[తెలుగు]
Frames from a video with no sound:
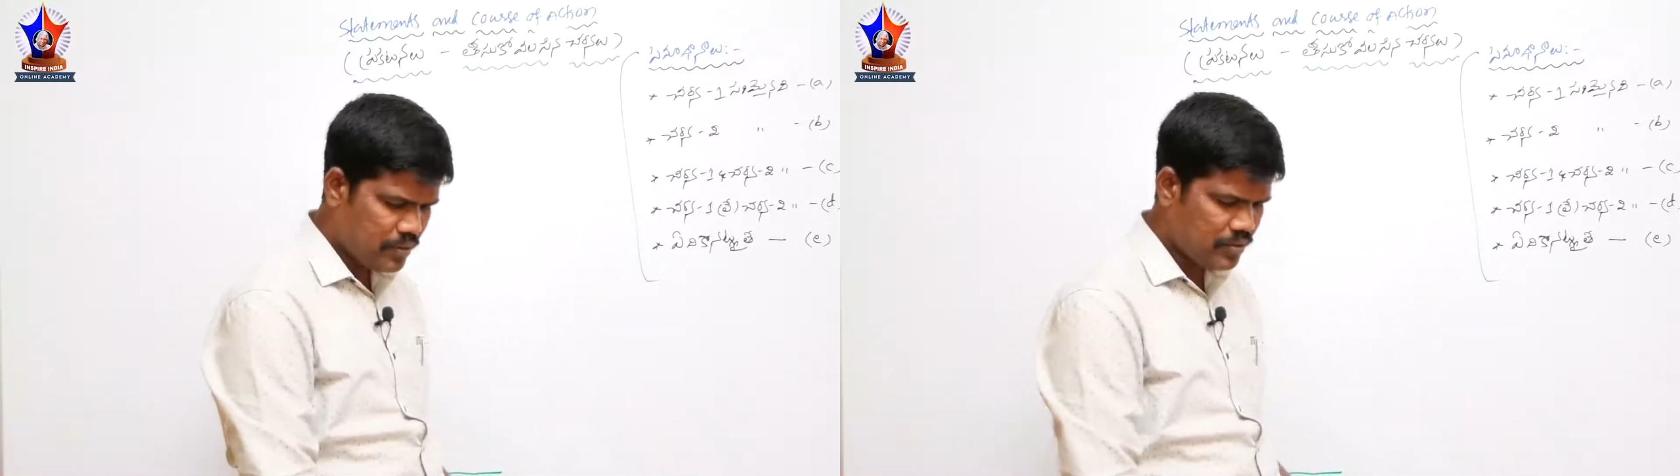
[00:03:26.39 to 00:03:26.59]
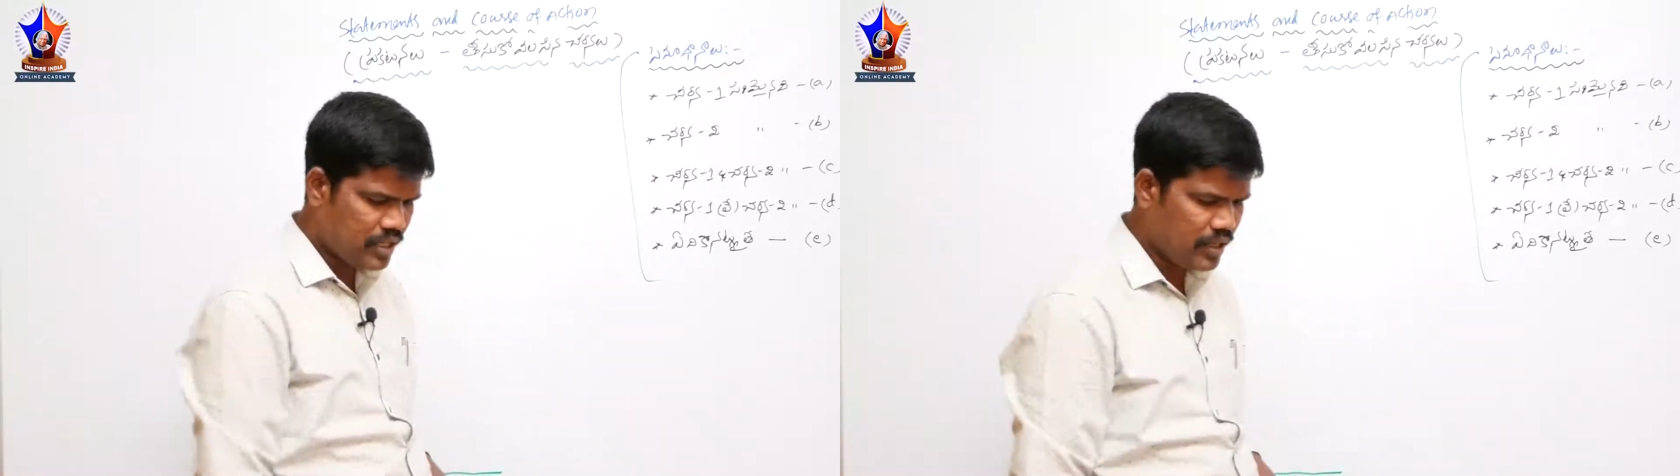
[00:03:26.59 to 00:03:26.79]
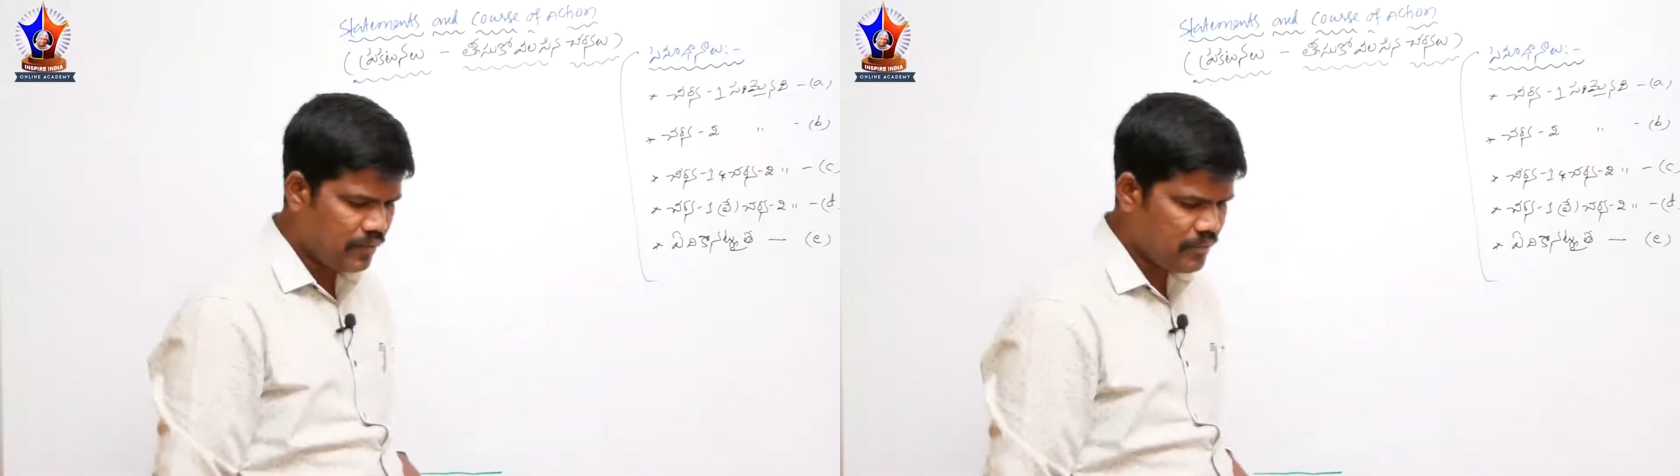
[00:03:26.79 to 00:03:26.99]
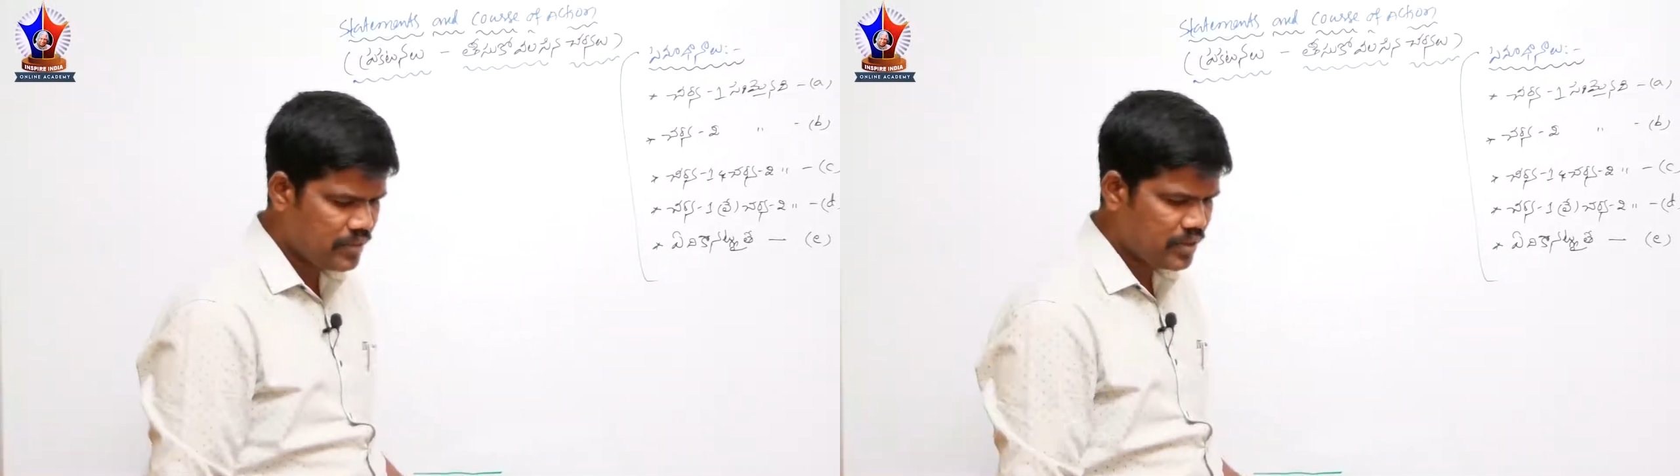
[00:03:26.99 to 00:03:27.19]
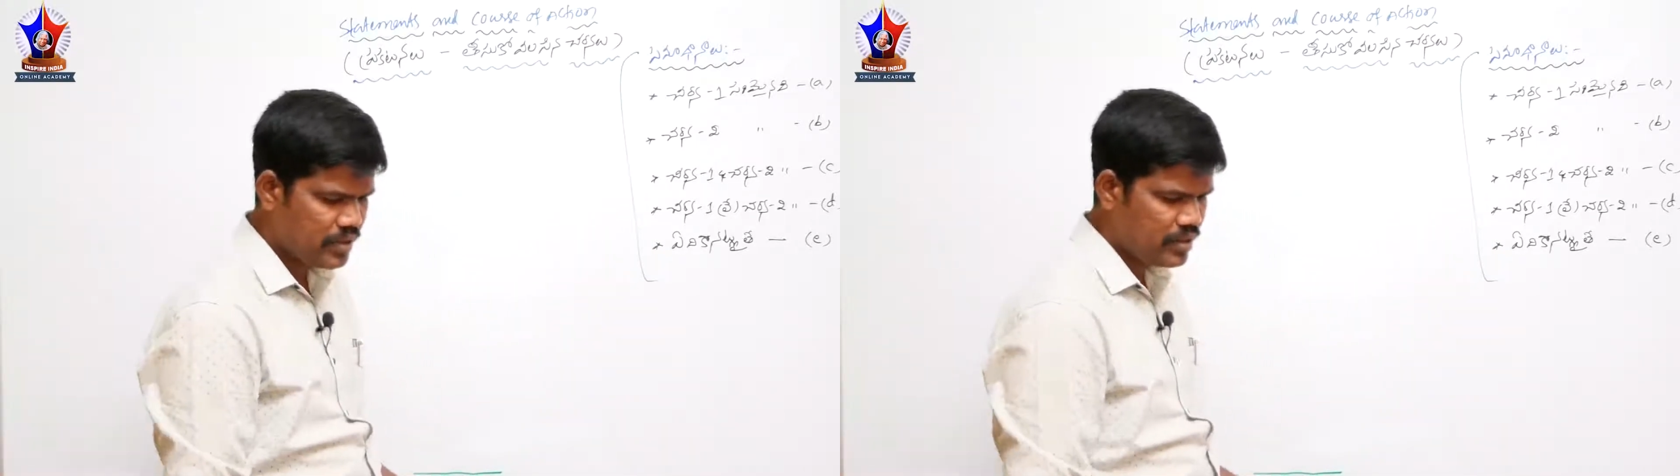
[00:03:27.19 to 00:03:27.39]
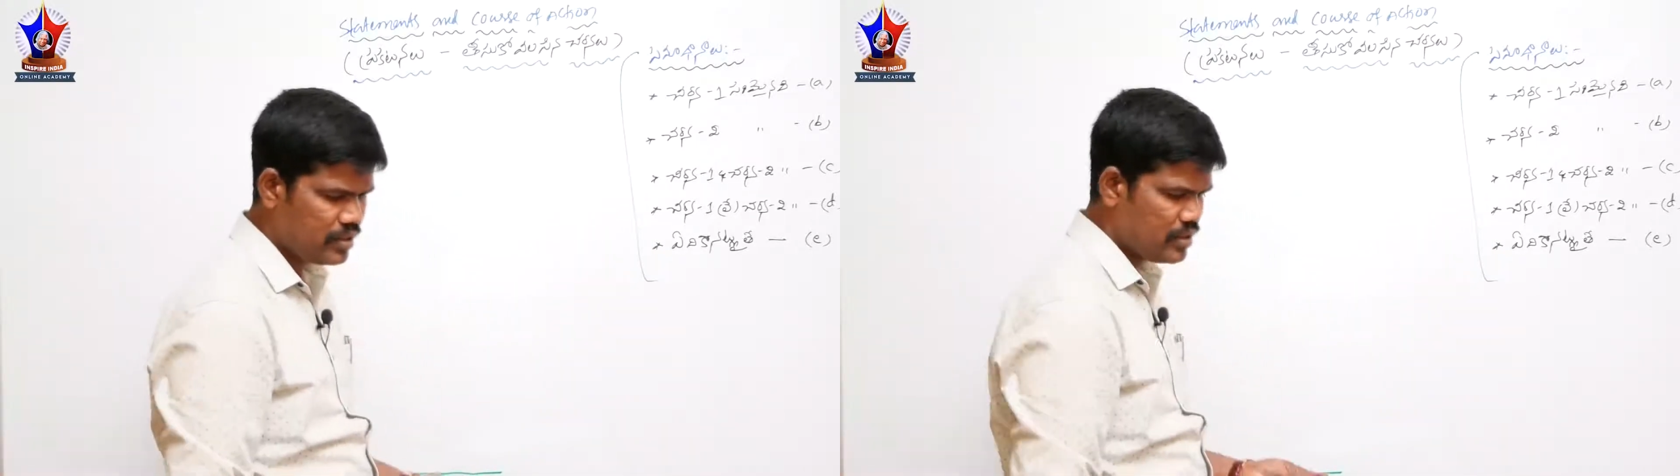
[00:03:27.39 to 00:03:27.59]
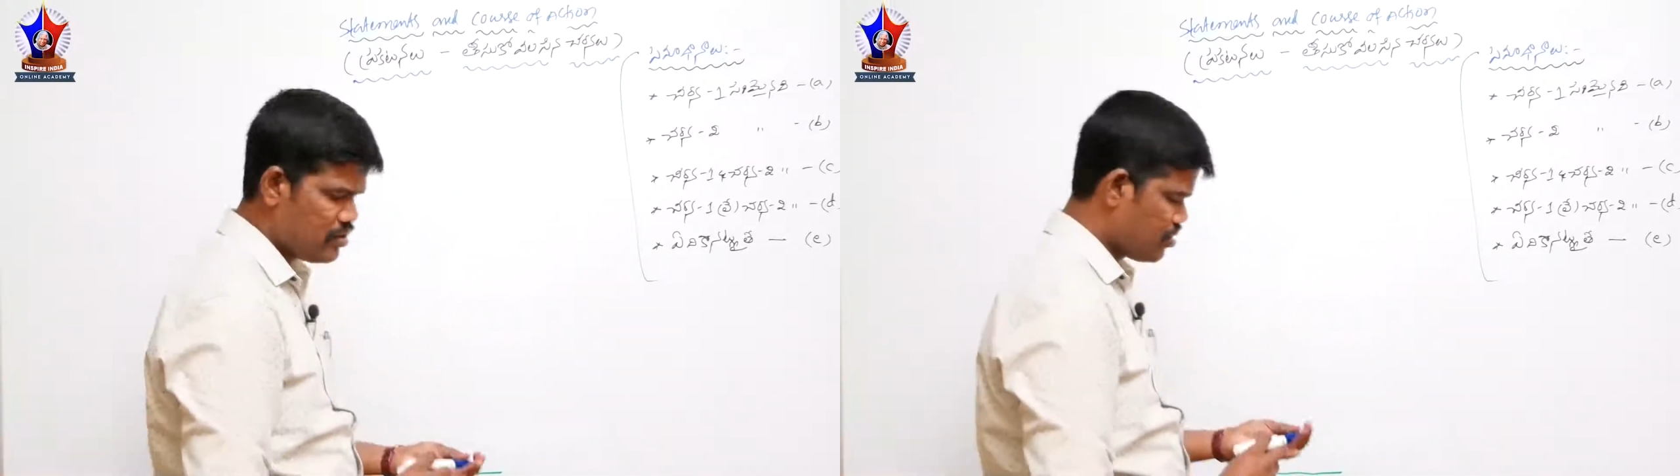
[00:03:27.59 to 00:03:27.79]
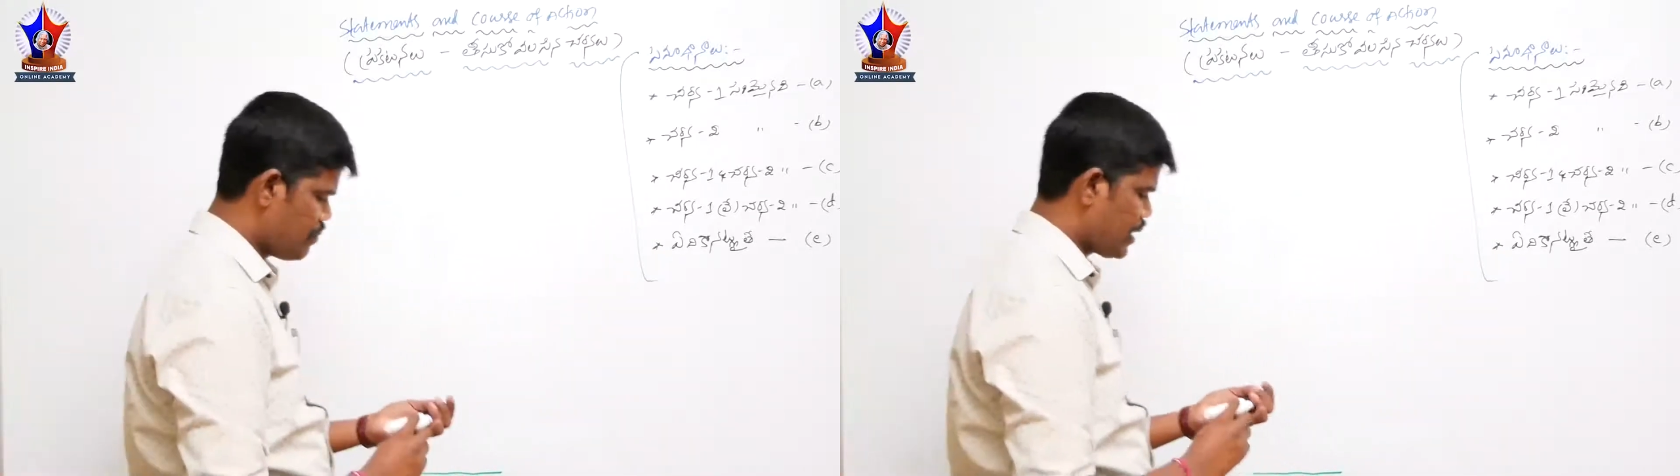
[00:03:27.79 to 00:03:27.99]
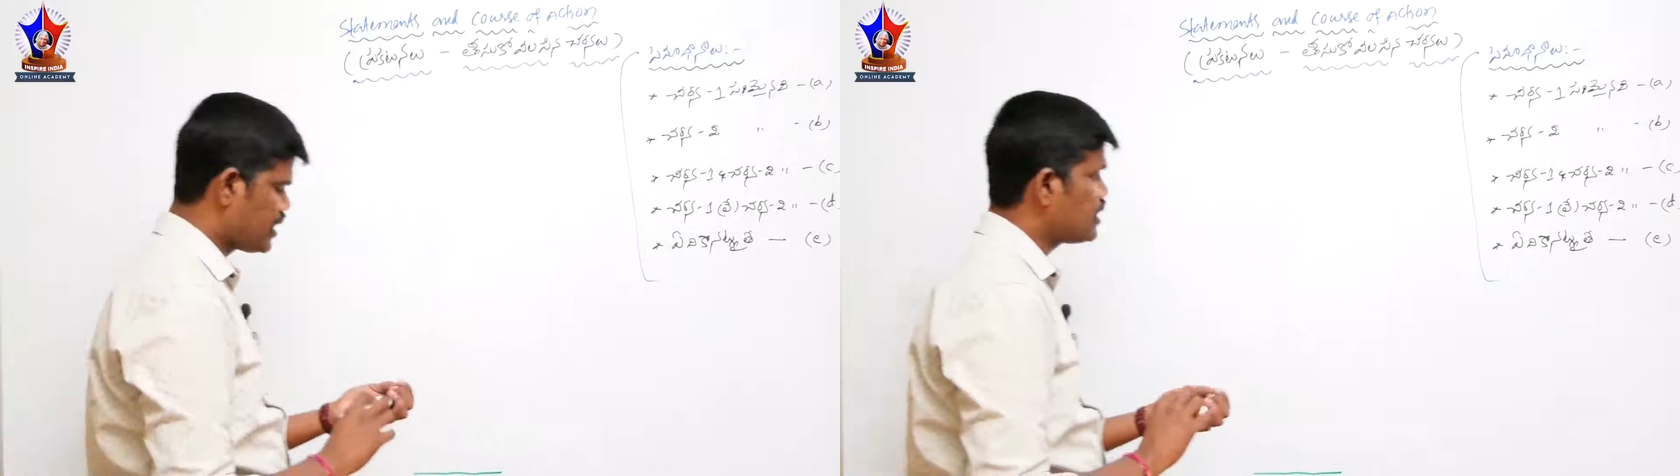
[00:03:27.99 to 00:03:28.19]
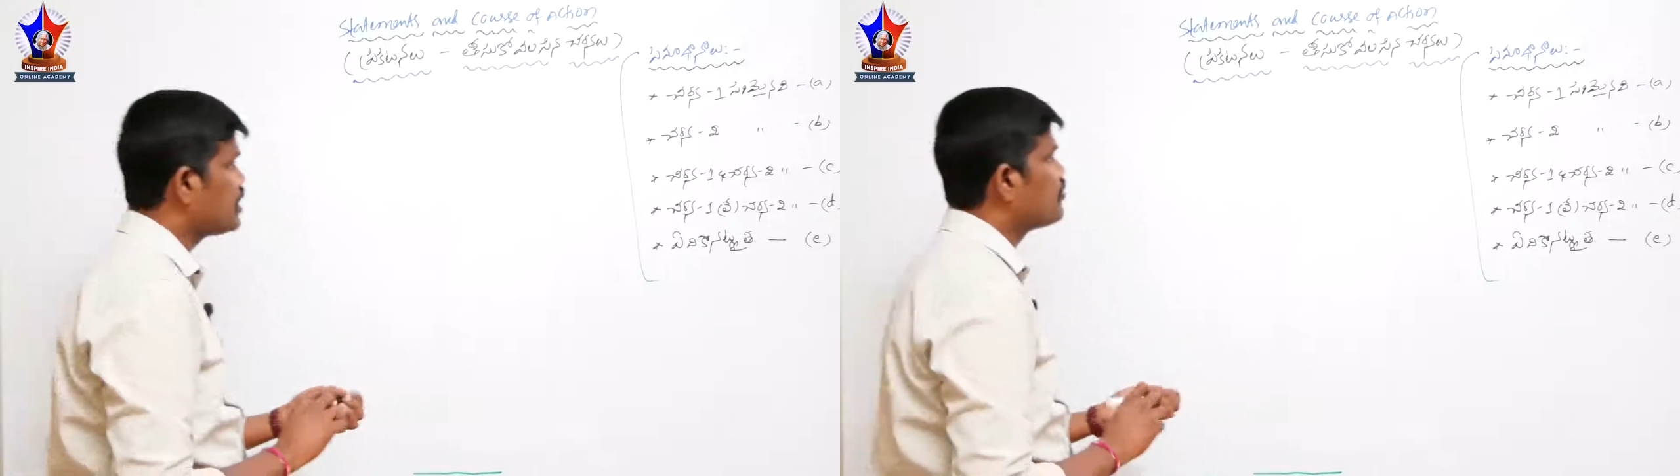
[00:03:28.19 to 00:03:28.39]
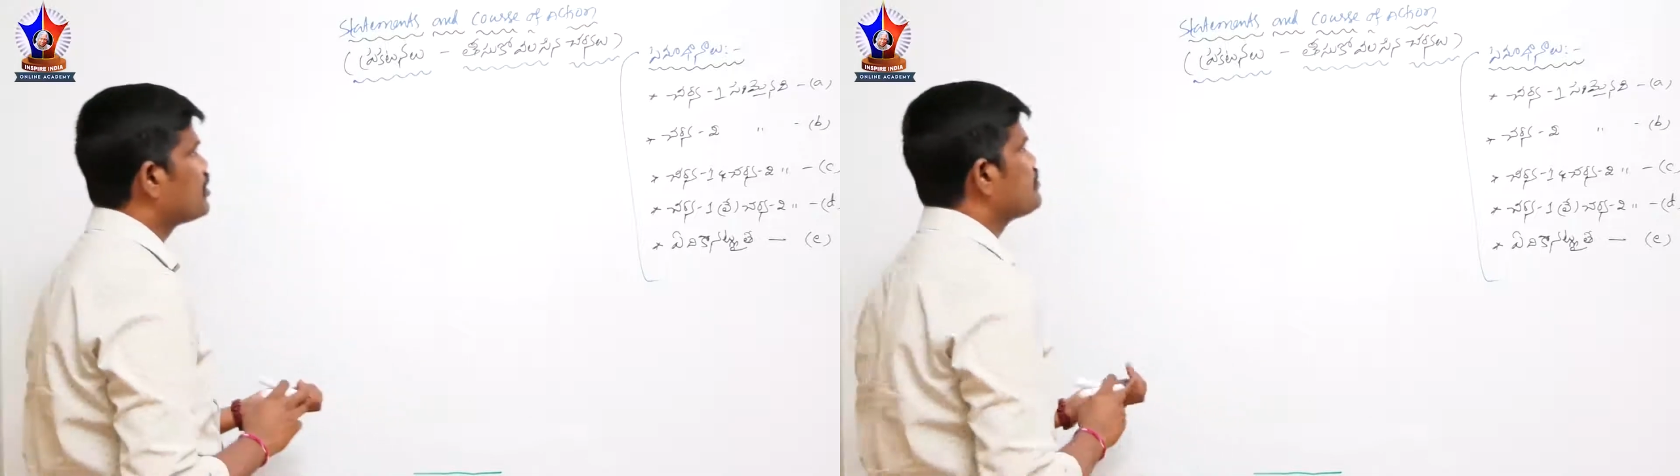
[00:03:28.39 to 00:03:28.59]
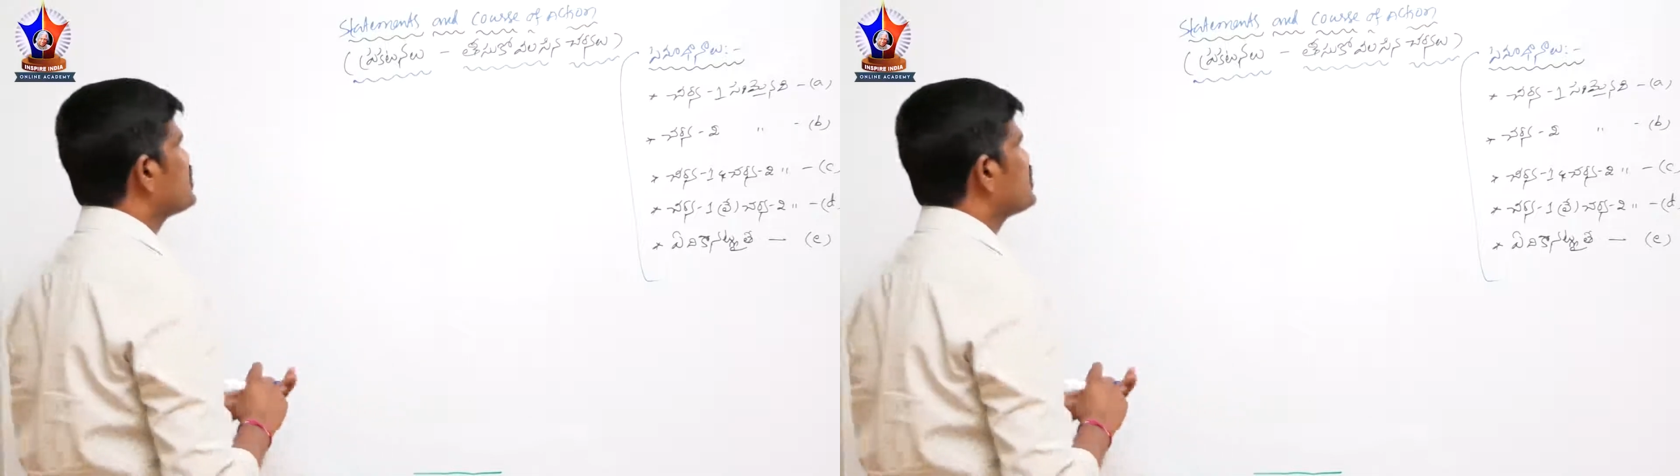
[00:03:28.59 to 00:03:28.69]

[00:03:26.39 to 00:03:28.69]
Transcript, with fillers: ఒకటి ఒక ప్రకటన ఇవ్వడం